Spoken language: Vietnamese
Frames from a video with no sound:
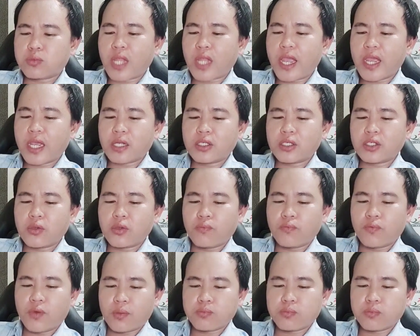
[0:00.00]
tan
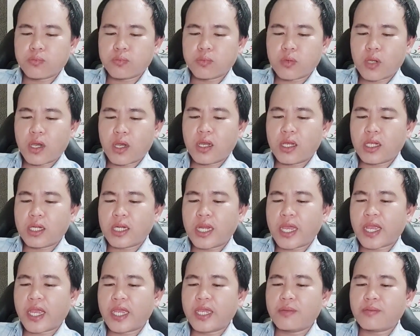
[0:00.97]
trùng phục đó
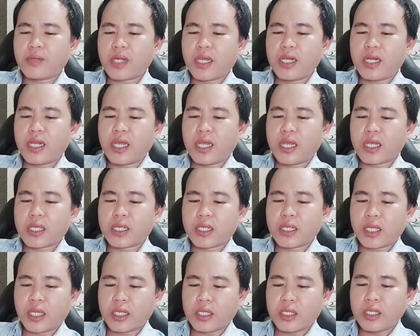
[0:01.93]
là ngày hôm nay là
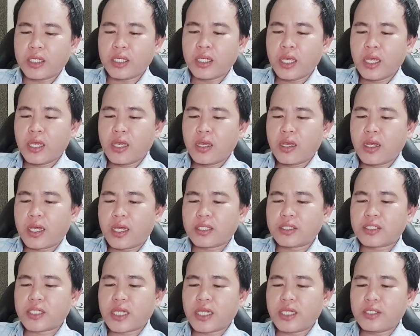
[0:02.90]
kỵ
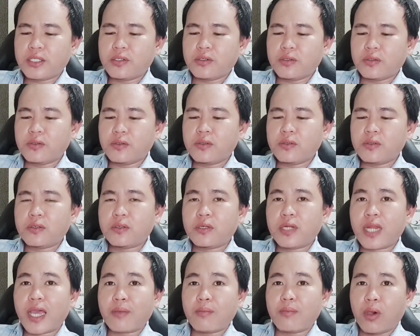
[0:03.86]
à, xây sửa
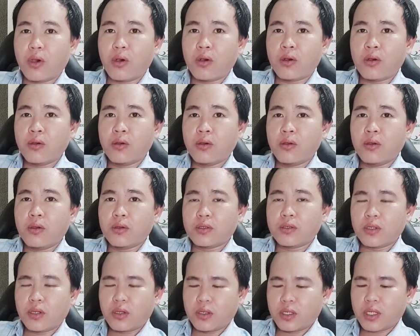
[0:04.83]
lăng mộ
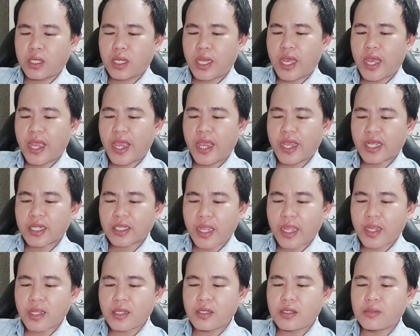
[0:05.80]
rồi à, an
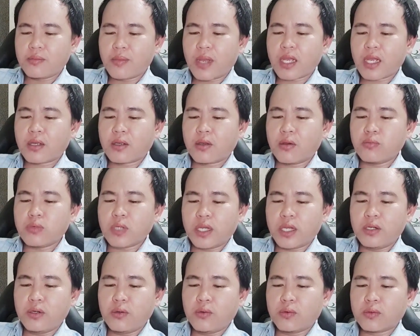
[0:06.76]
táng người mất cũng
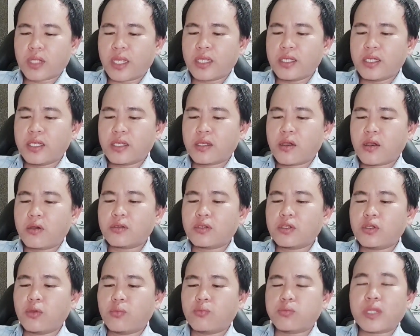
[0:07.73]
kỵ luôn tại vì có
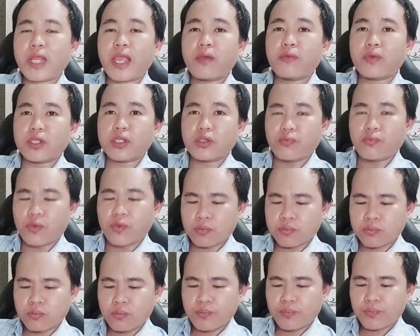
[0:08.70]
trùng tan và trùng phục